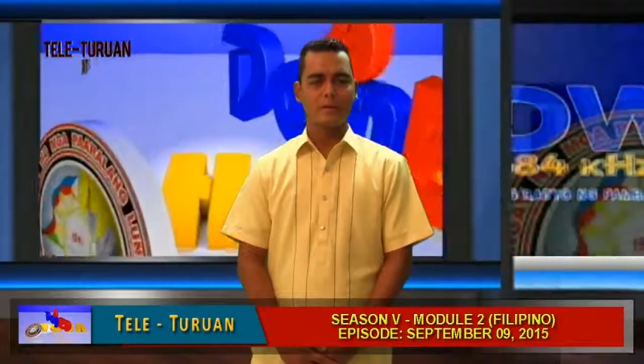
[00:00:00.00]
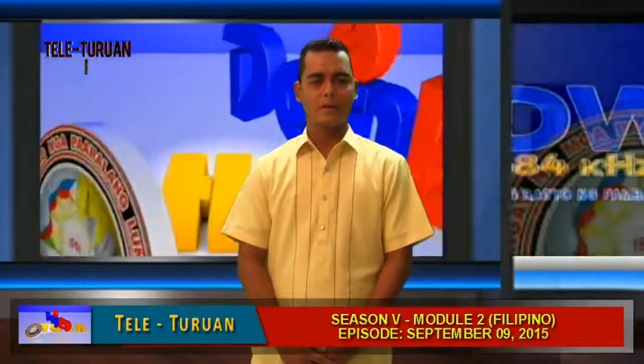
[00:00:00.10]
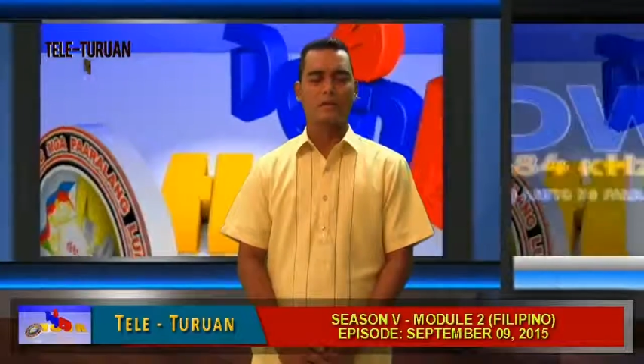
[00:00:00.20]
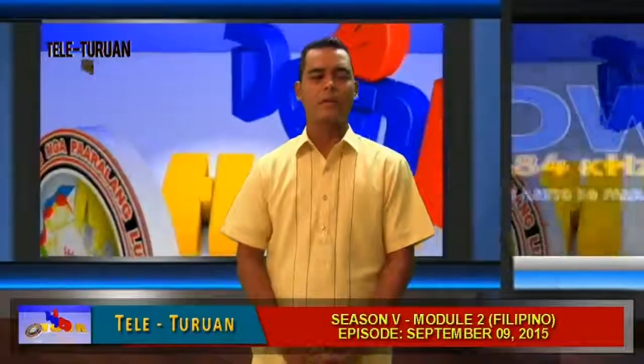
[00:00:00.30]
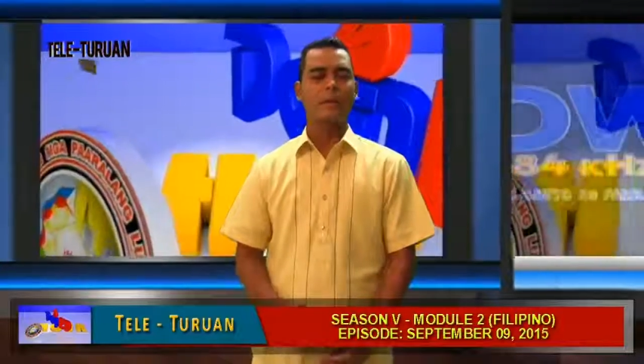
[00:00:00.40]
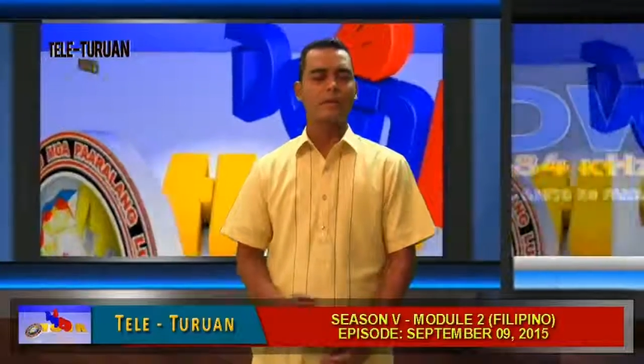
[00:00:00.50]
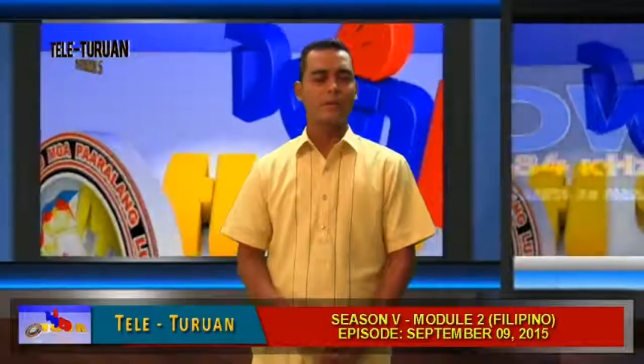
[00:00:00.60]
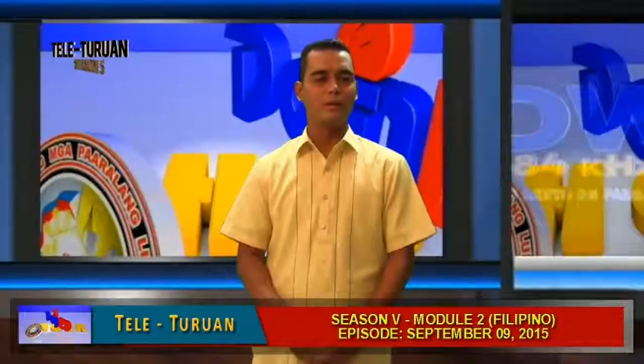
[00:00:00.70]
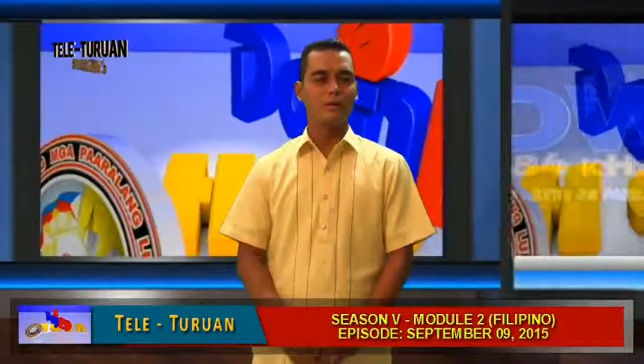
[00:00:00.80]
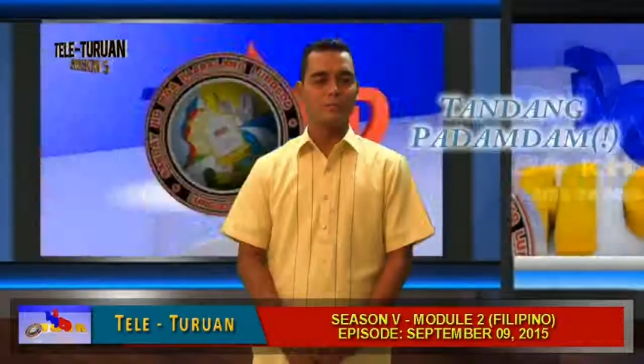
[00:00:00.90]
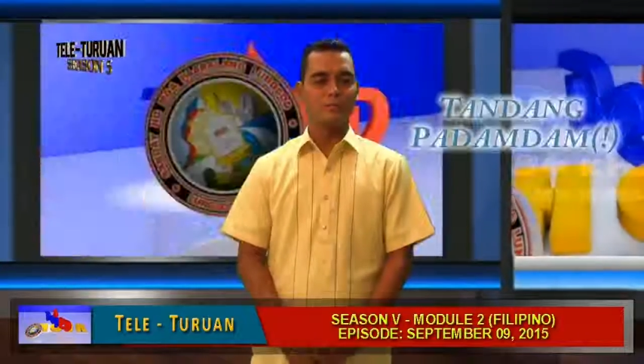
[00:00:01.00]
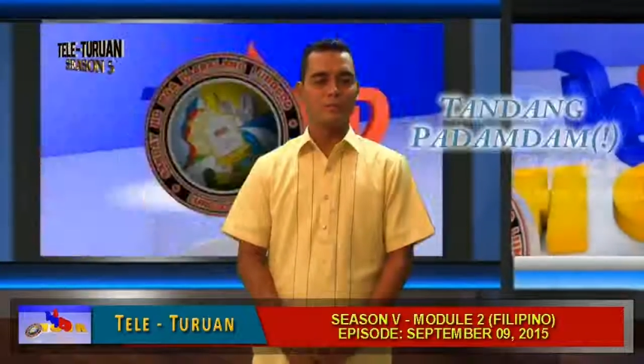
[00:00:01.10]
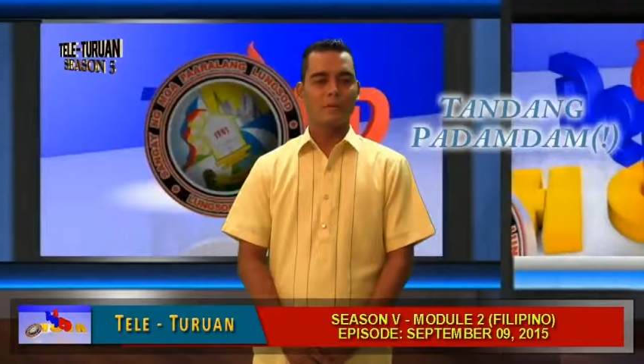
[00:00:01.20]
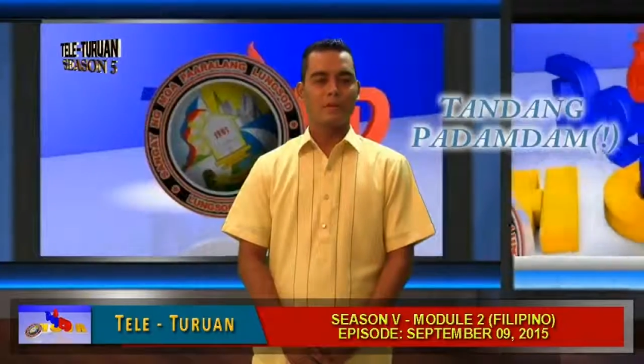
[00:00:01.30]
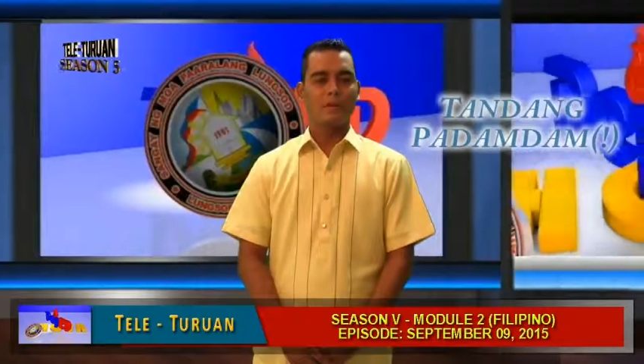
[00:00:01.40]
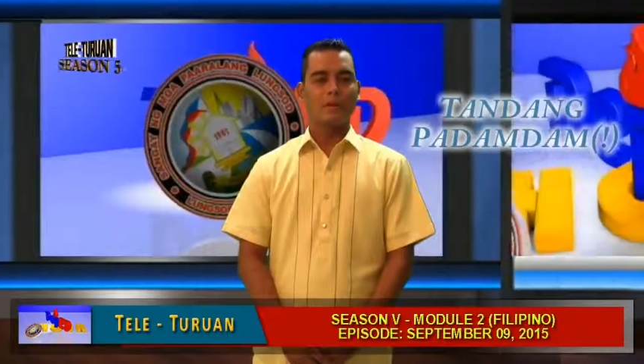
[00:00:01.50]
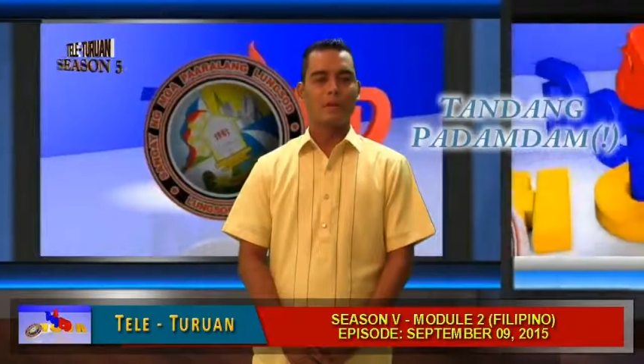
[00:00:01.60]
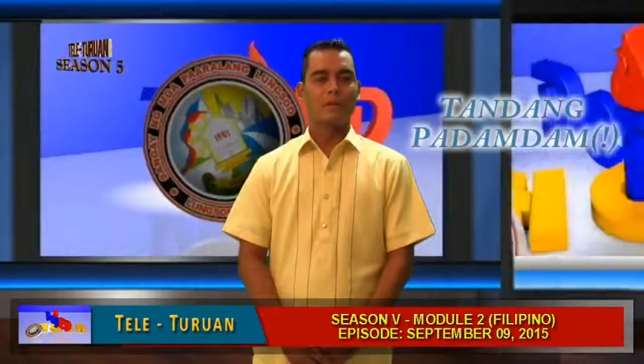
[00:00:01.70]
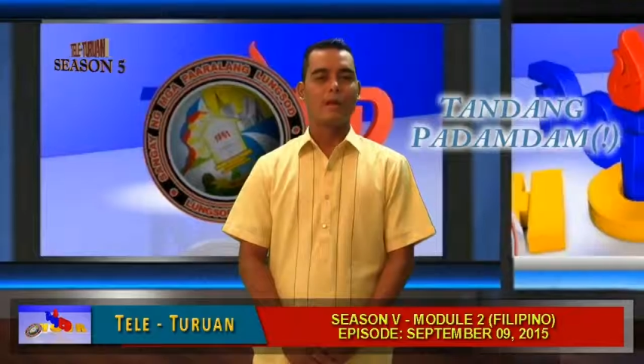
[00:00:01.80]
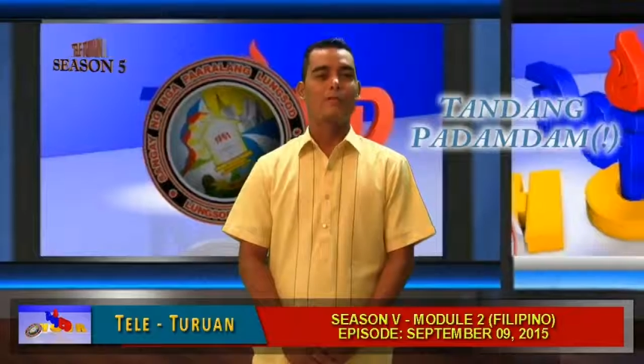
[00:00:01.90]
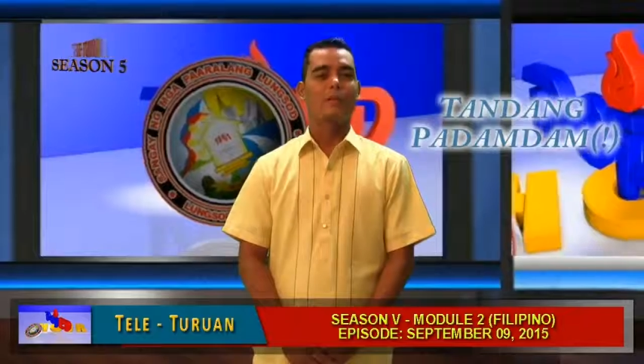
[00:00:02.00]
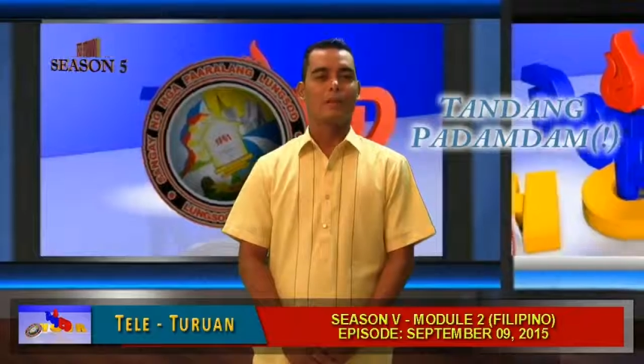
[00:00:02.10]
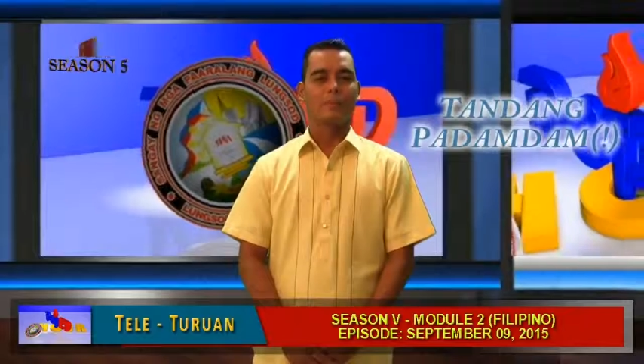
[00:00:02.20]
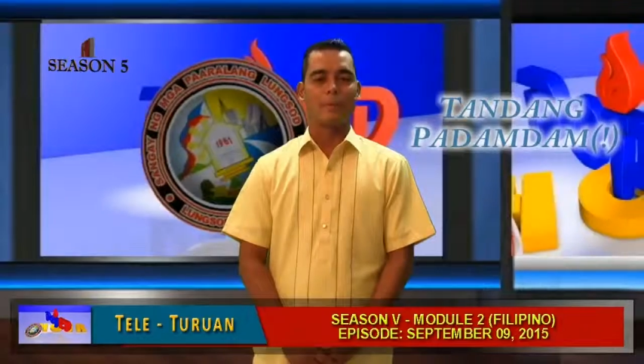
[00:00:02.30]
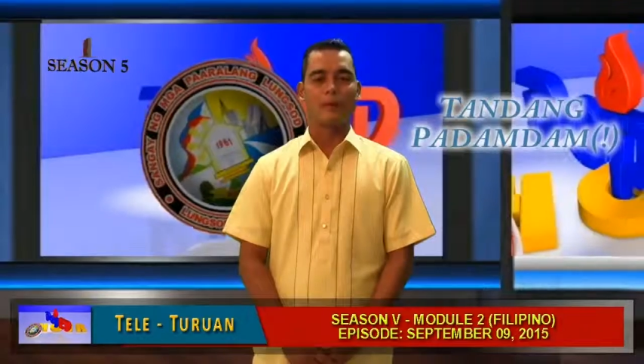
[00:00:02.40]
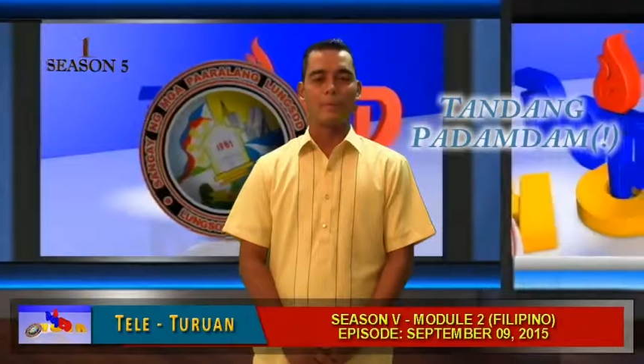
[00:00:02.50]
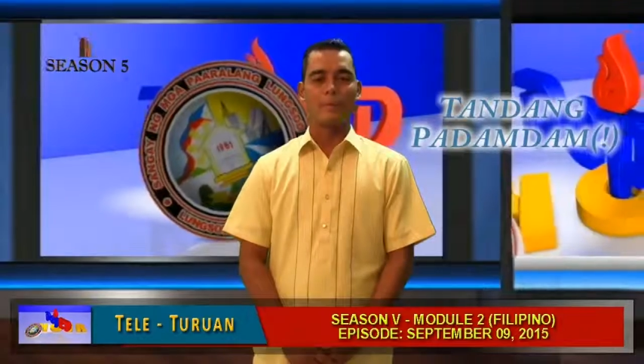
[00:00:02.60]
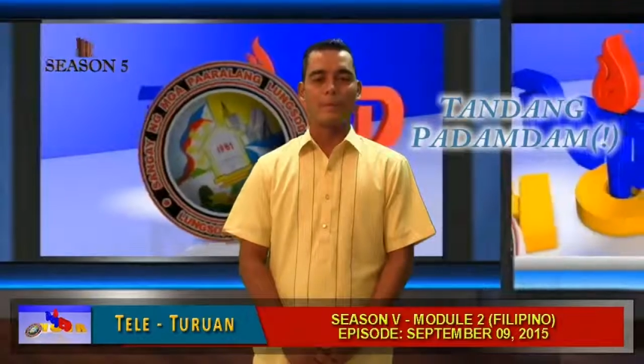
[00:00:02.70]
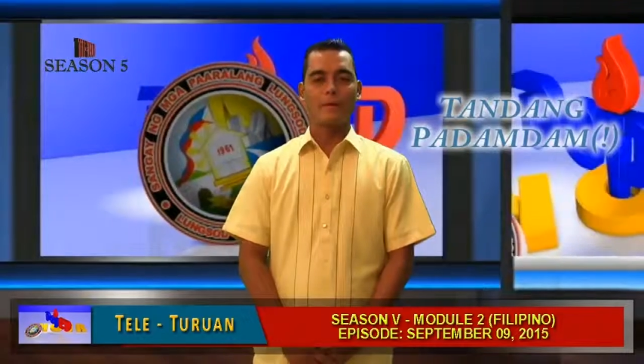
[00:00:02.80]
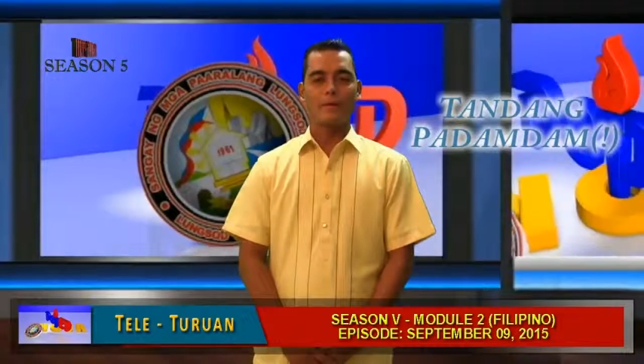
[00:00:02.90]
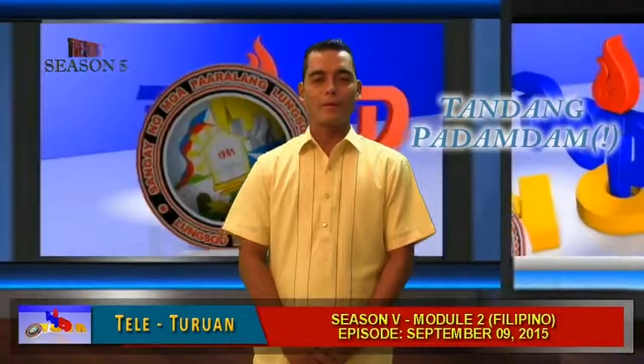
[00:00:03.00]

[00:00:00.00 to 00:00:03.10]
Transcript: At ikatlo, tandang padamdam.